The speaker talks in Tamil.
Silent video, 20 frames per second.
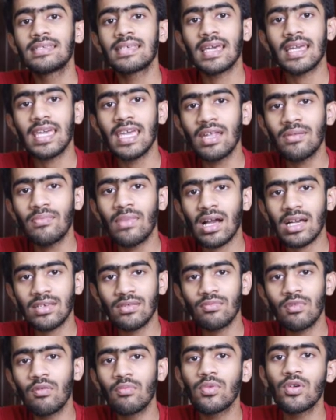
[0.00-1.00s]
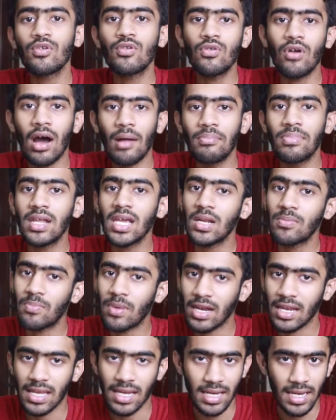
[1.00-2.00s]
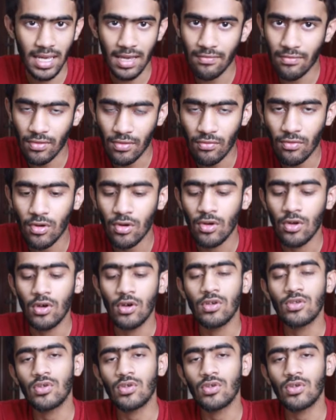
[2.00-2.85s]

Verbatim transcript: செகண்ட் மேக்ஸிமமையும் அப்டேட் பண்ணிக்கிட்டே வருவோம்